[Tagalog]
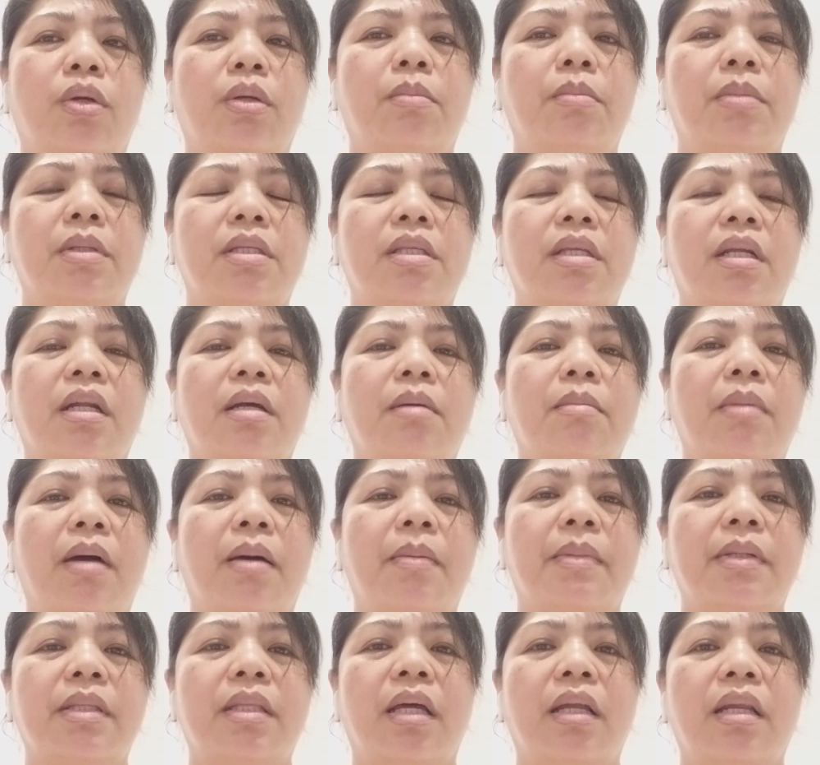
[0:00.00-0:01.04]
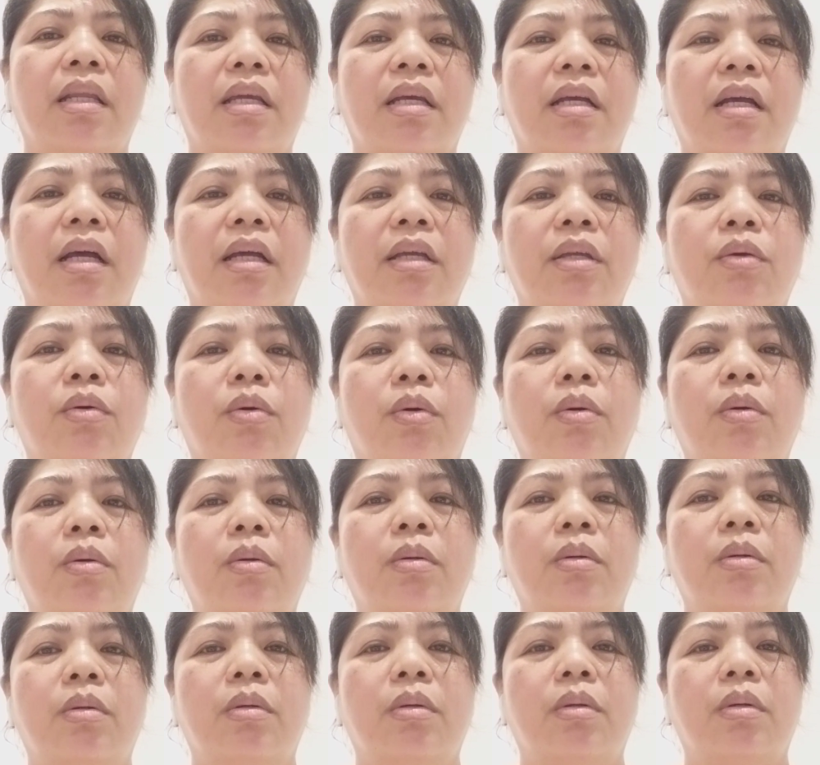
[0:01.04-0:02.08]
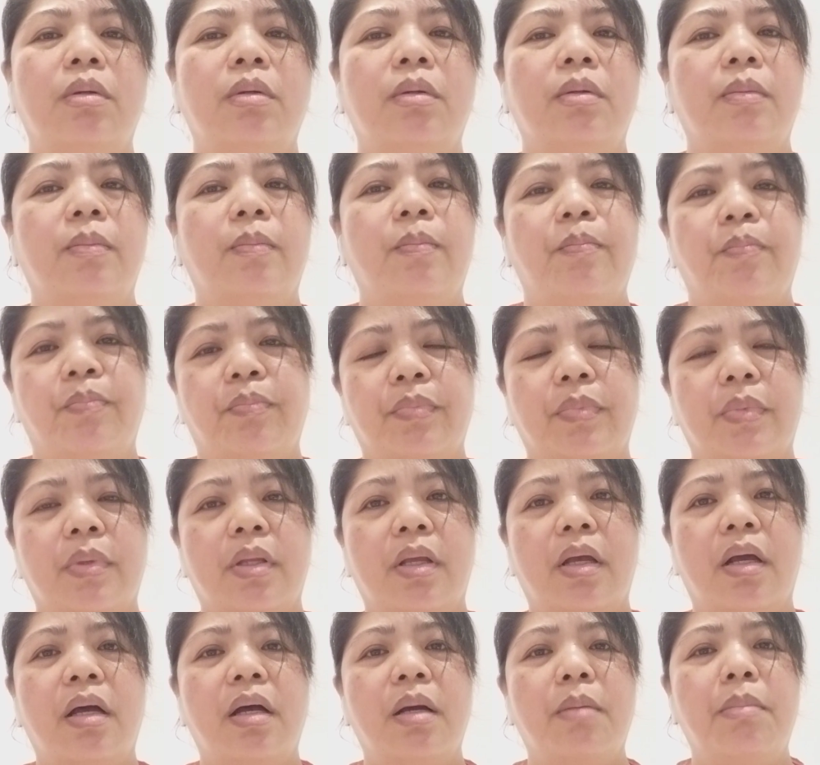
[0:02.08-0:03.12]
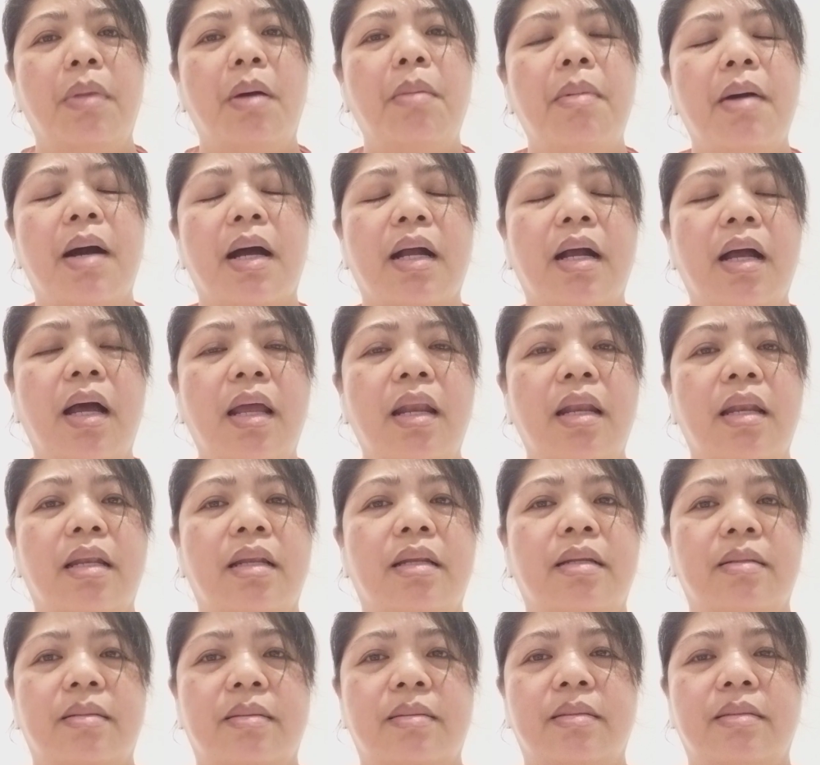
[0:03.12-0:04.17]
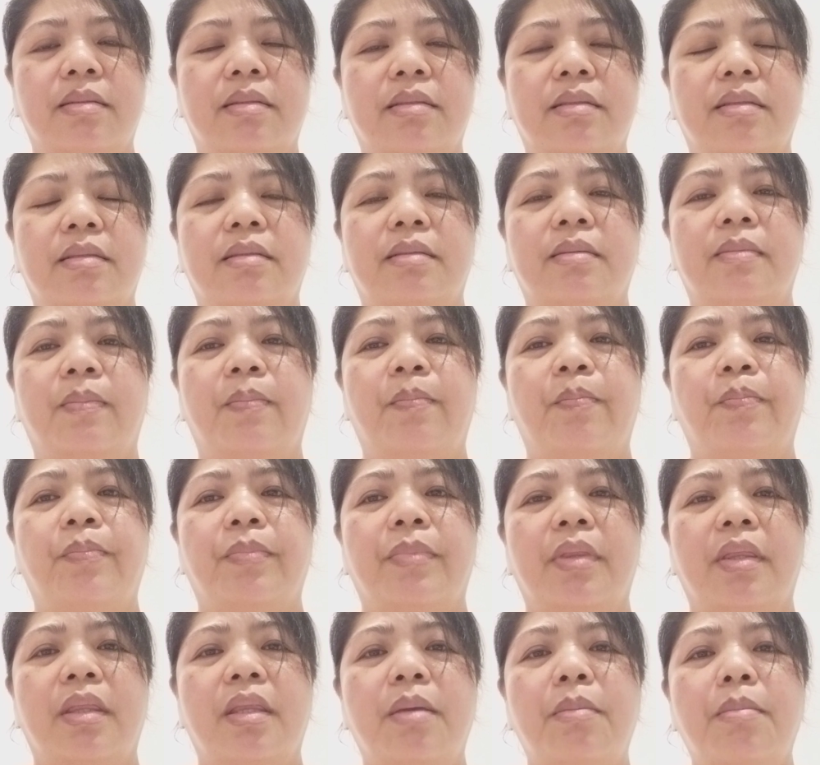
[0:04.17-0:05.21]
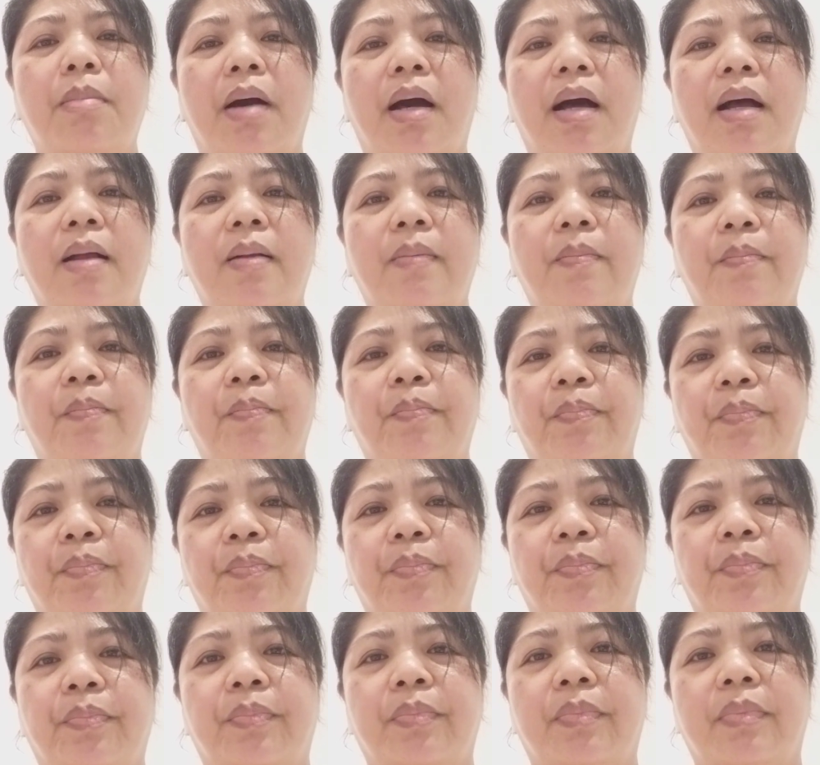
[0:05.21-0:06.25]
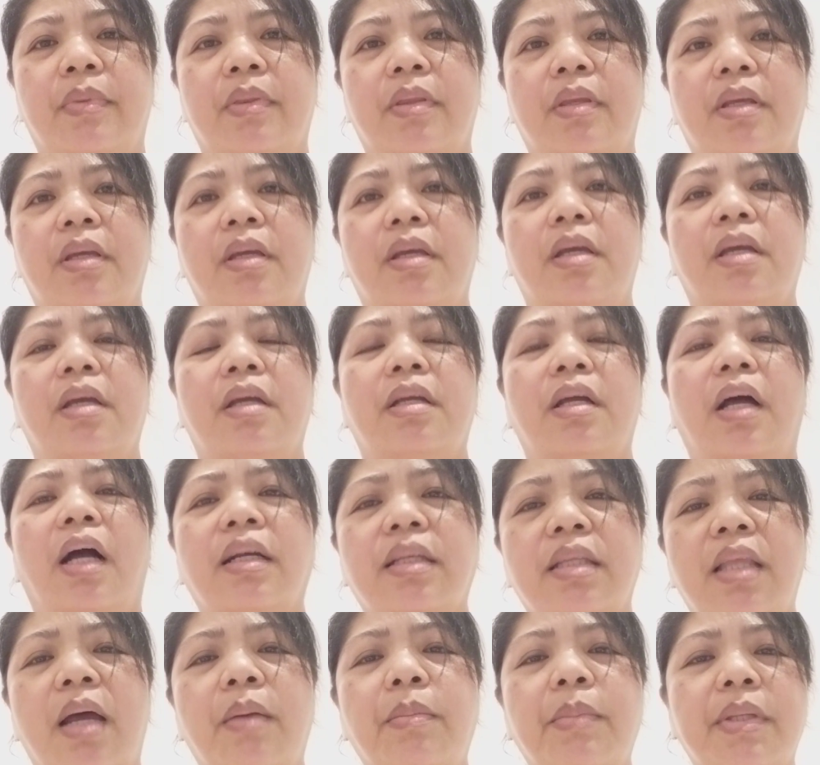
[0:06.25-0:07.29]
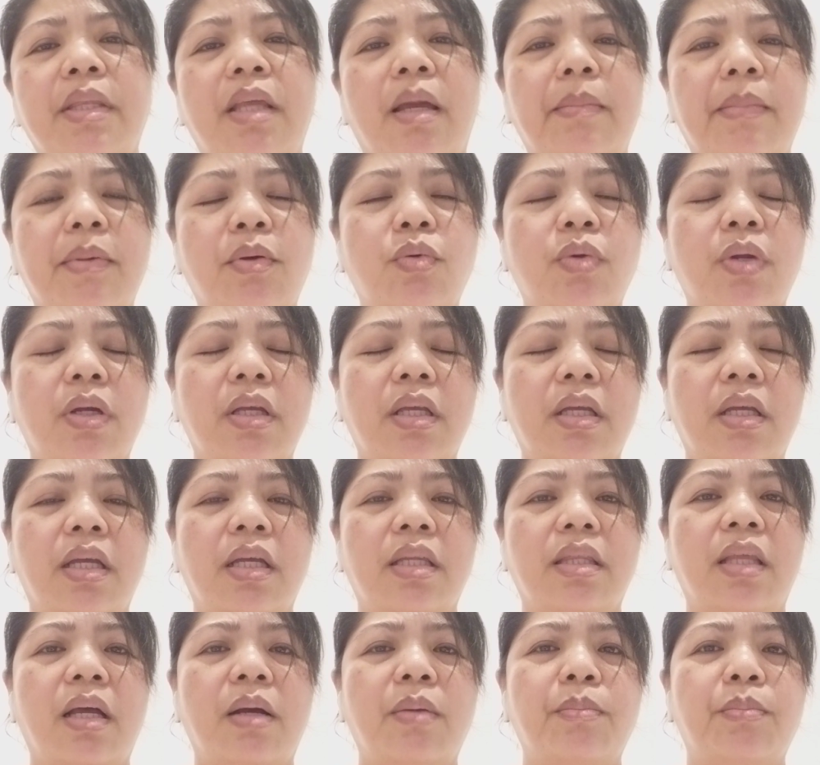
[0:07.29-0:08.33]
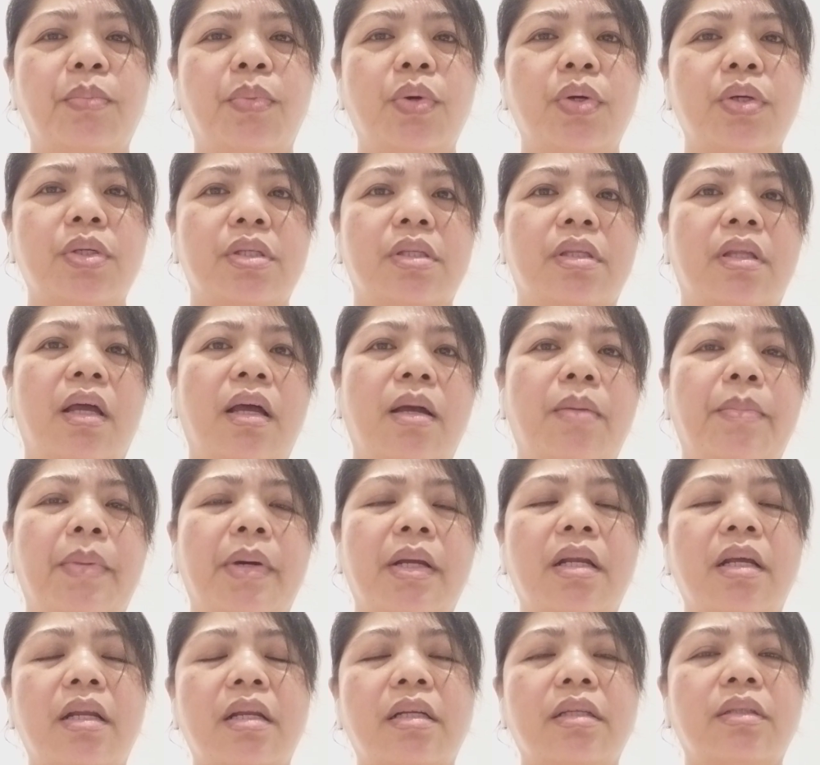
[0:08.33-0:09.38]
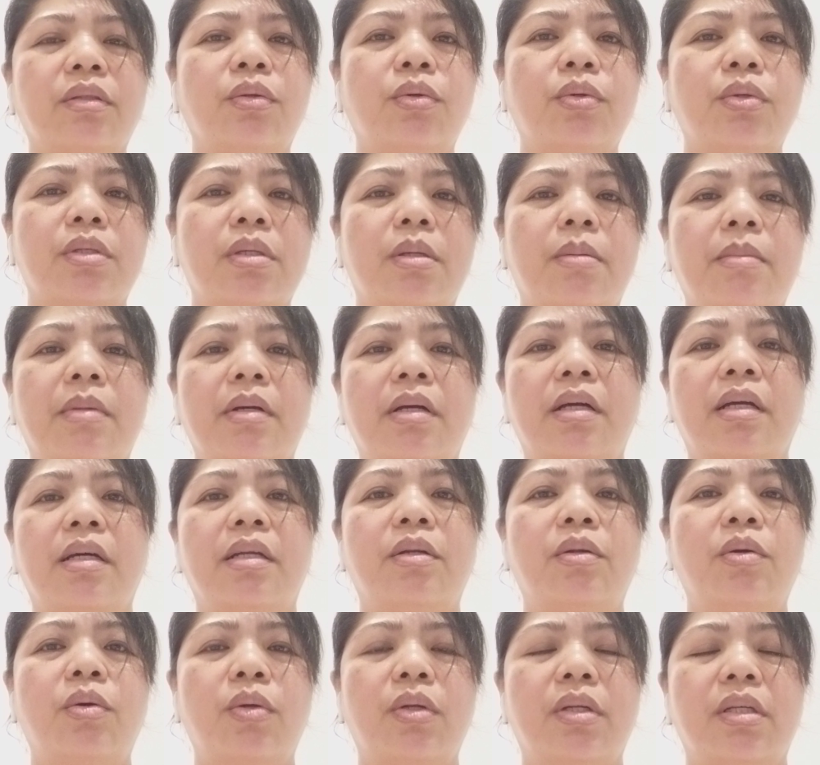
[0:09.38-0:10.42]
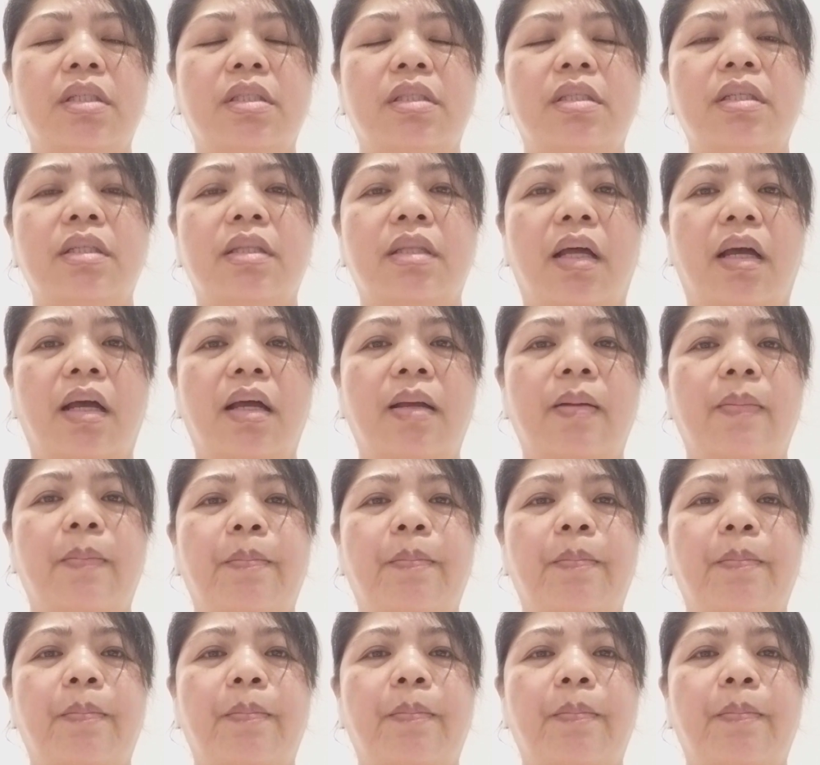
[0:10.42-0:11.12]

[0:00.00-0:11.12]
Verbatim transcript: Imbis na nagmamadali kayo, uh, babagal. 'Di ba? Ang dami-dami ko nakikita ang post. Ah, para lang to sa mga ano, legit ah.